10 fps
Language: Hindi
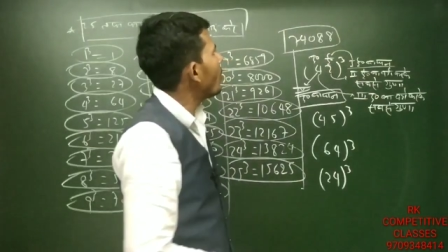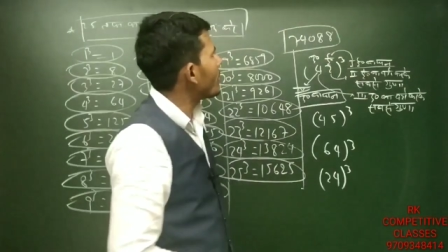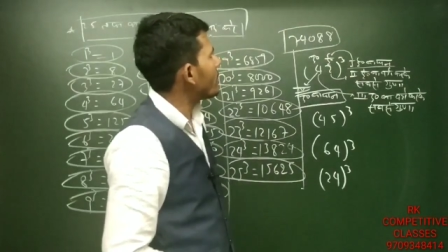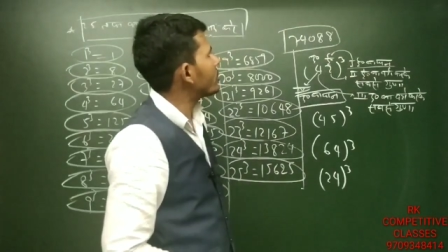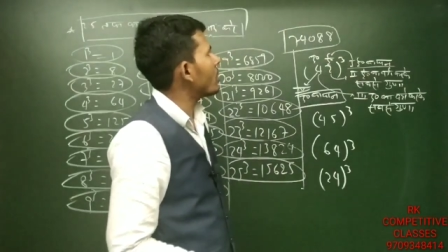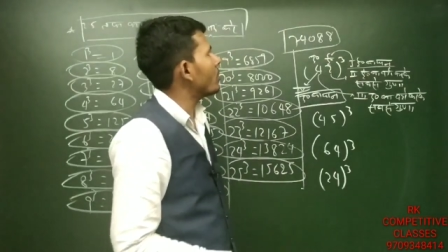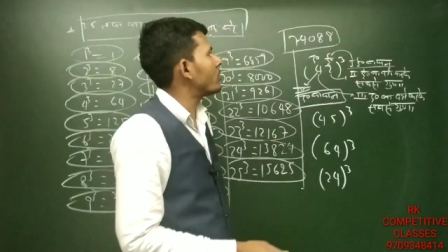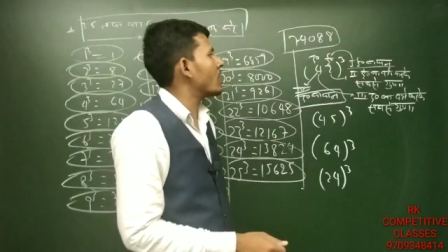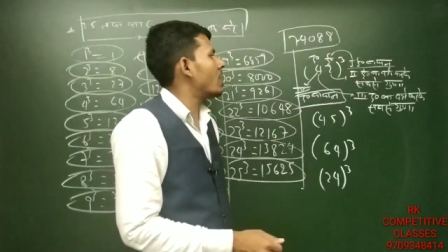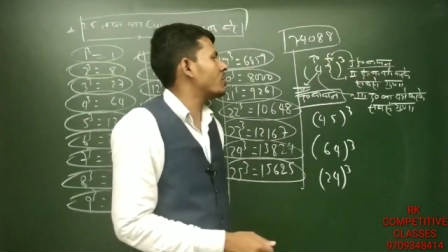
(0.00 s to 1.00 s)
हो गया
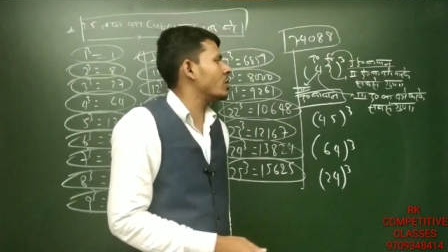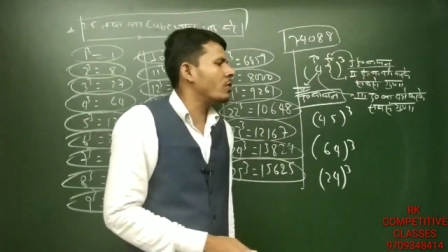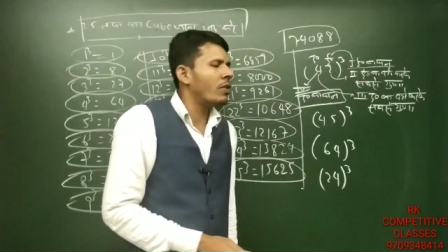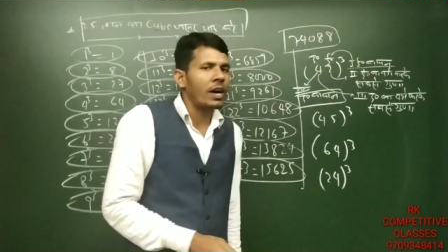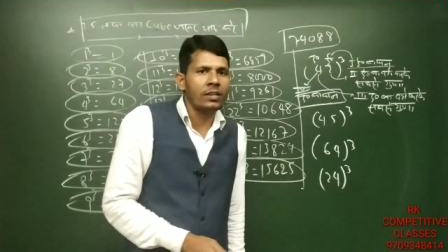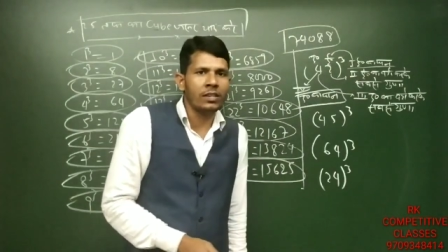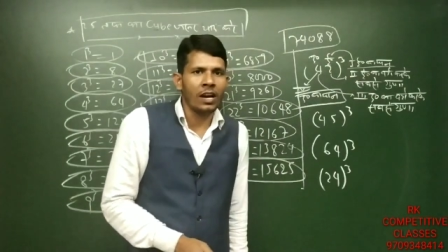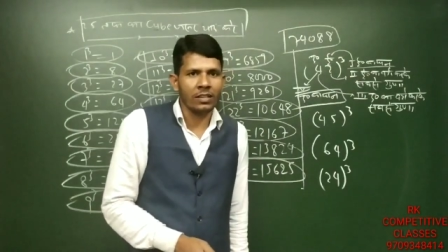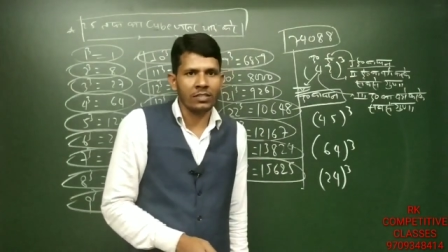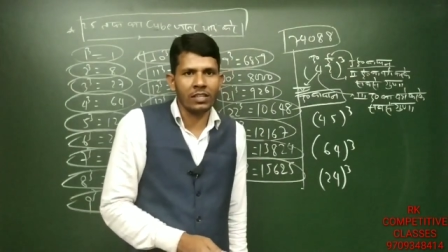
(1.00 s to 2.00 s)
चौहत्तर जीरो
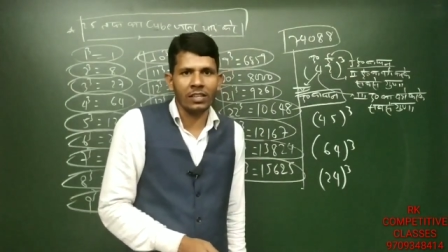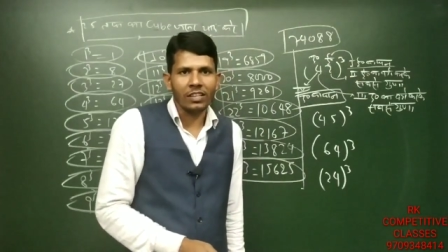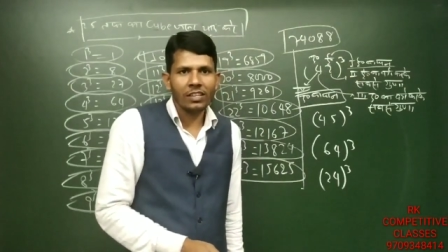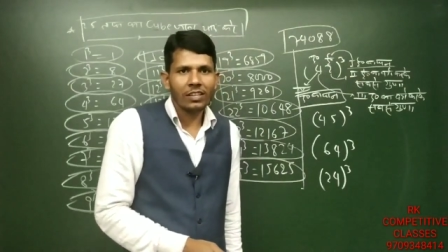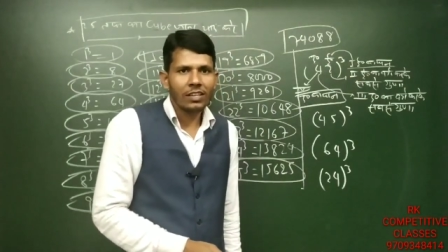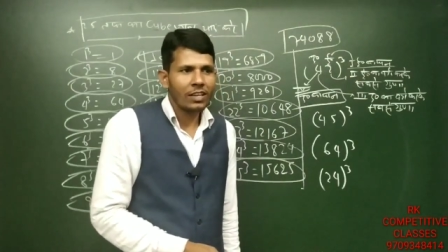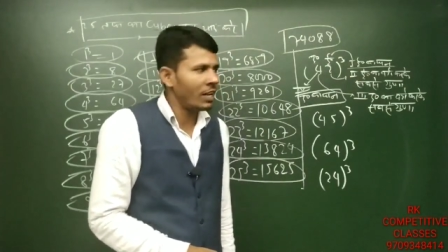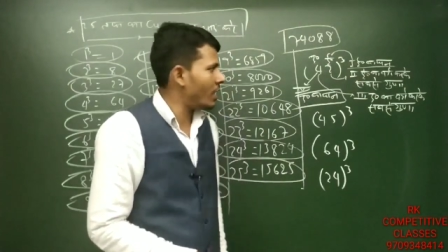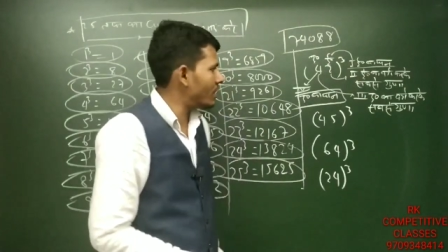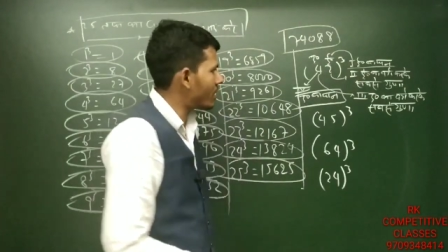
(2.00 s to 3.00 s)
अट्ठासी
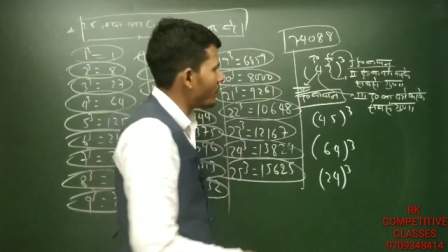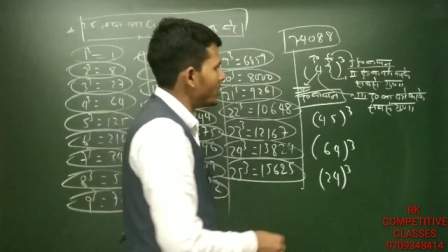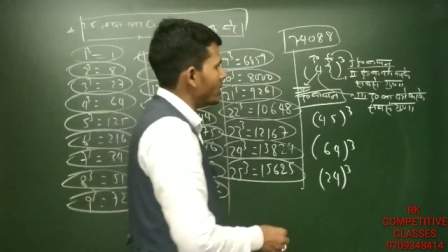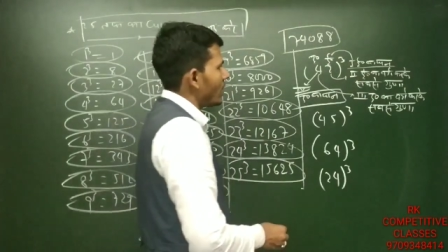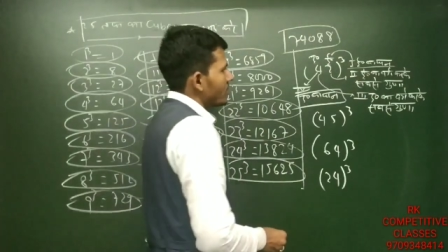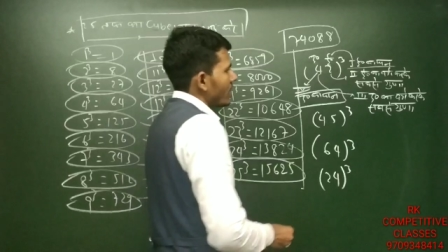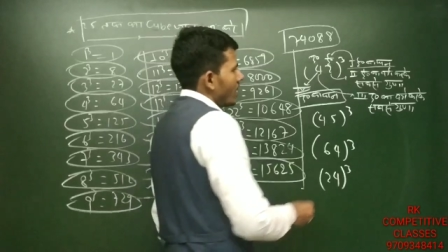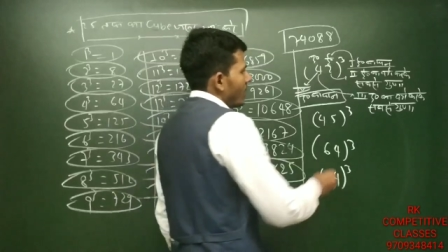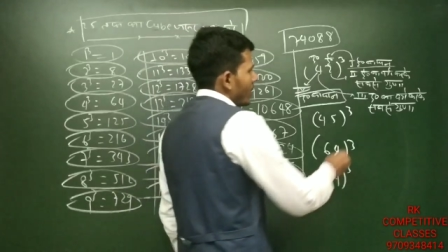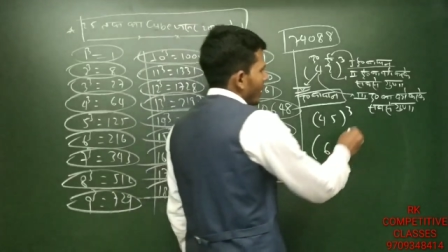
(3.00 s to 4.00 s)
यहाँ देखिये पैतालीस का
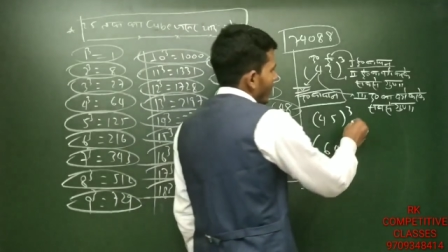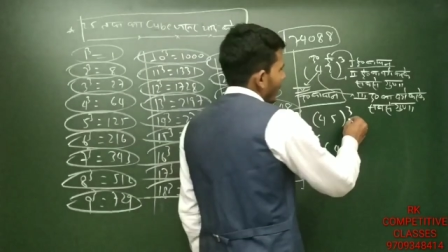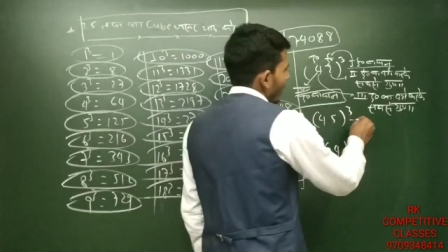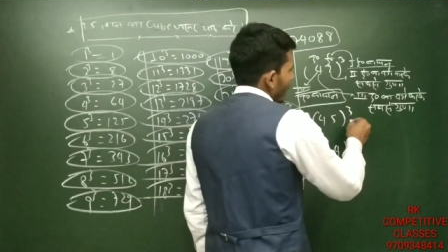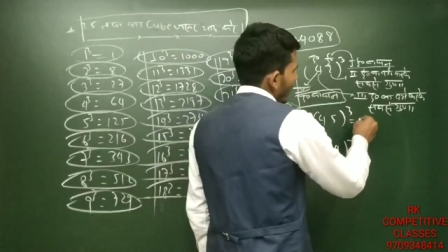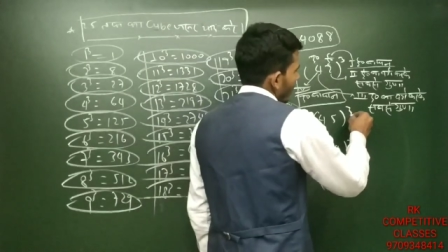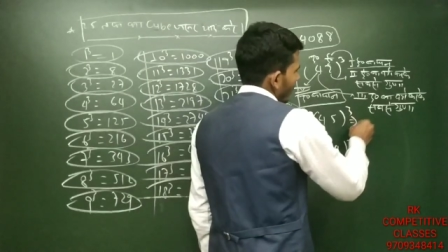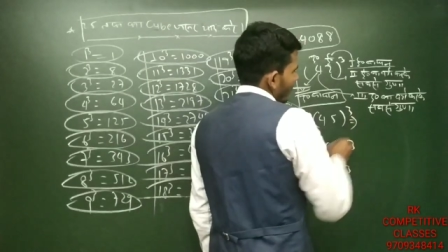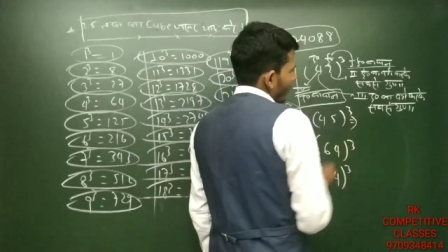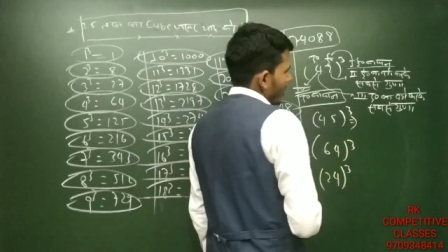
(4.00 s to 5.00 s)
घन कर रहे हैं
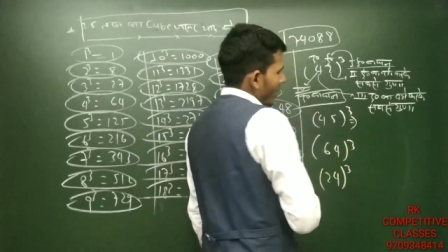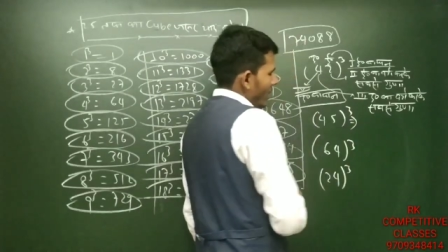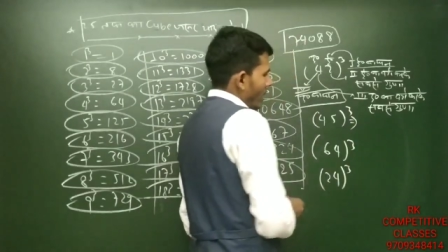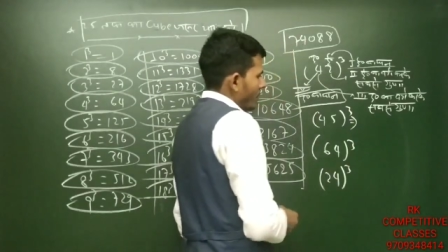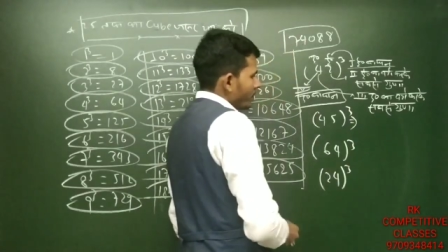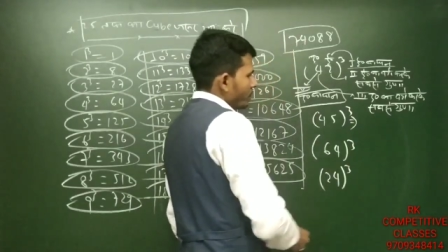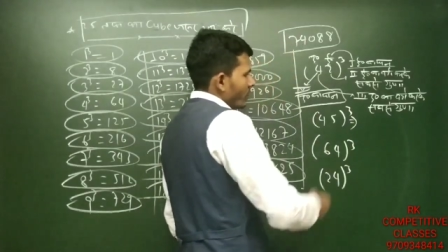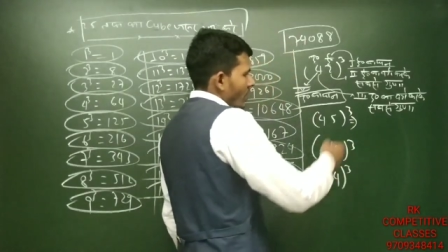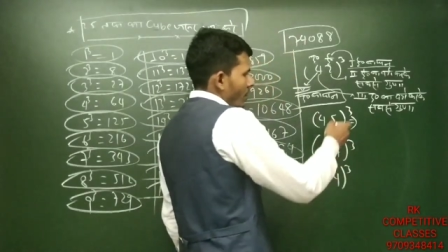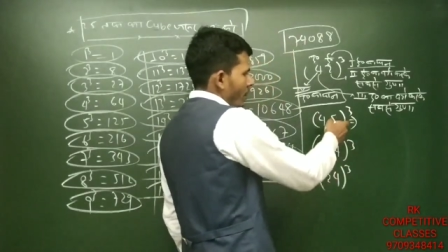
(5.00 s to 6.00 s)
बताइएगा
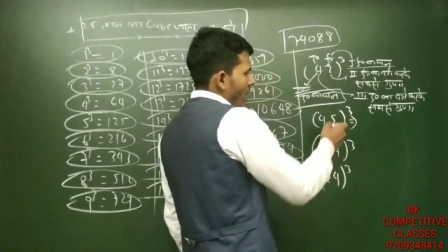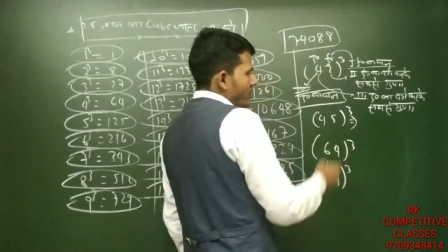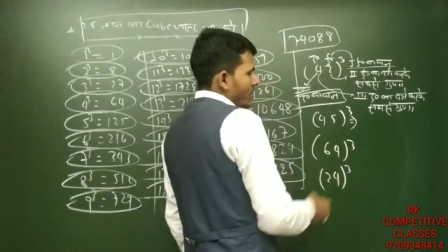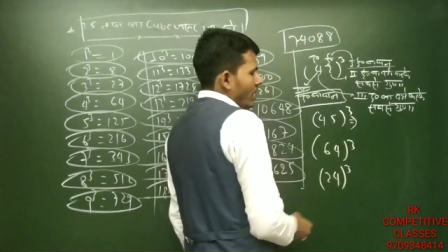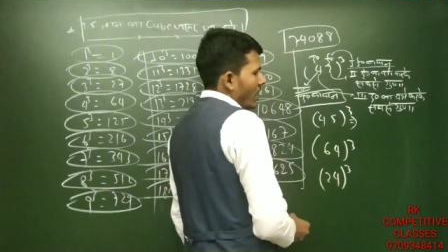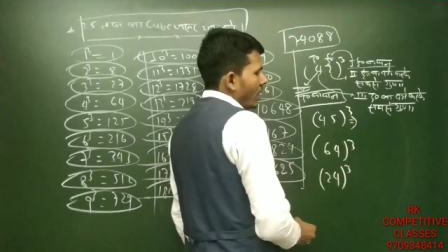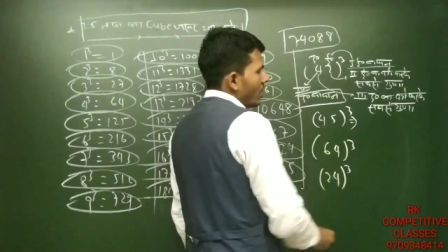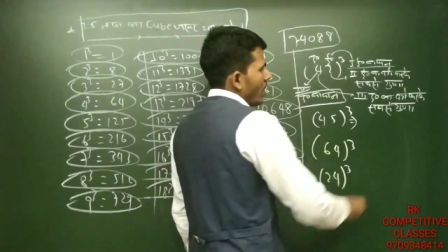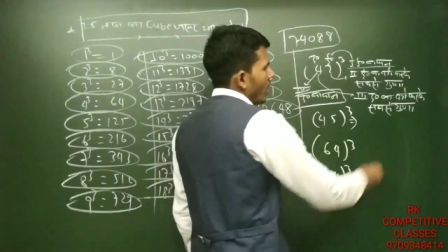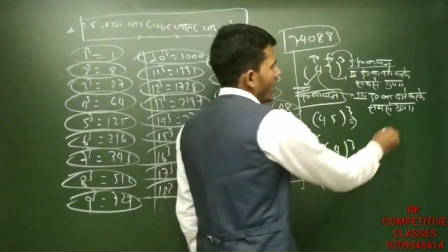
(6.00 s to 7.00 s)
पांच के घन
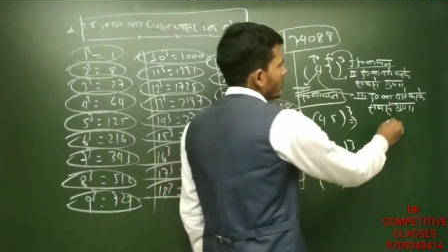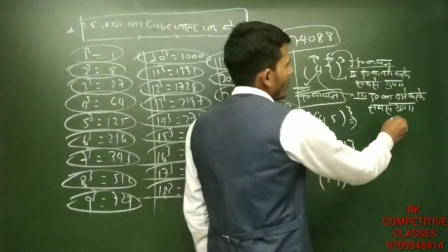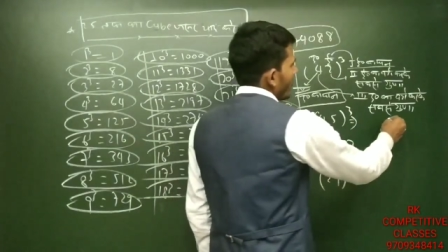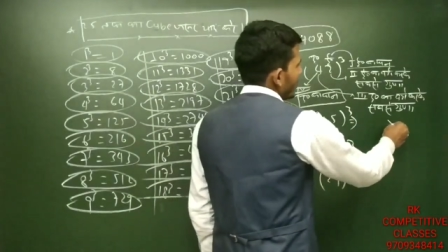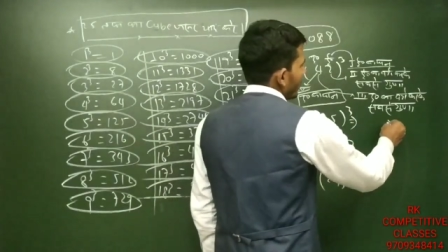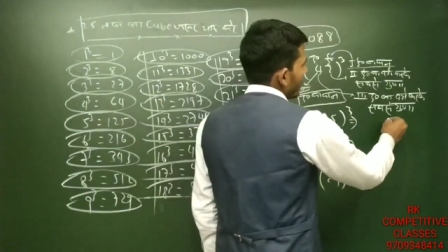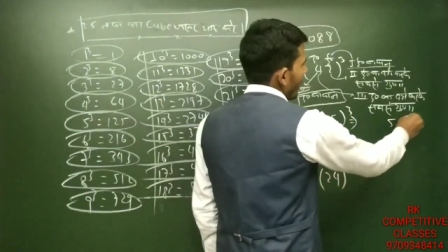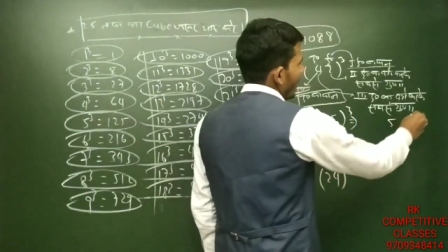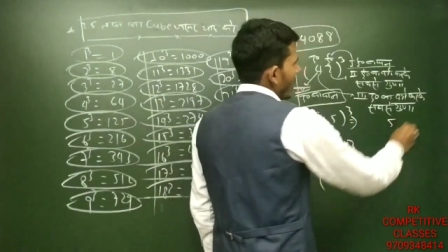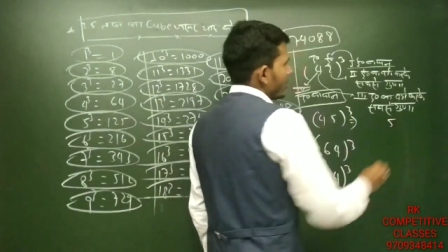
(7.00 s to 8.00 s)
एक सौ पच्चीस के
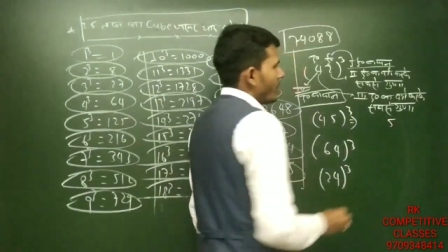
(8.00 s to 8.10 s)
पांच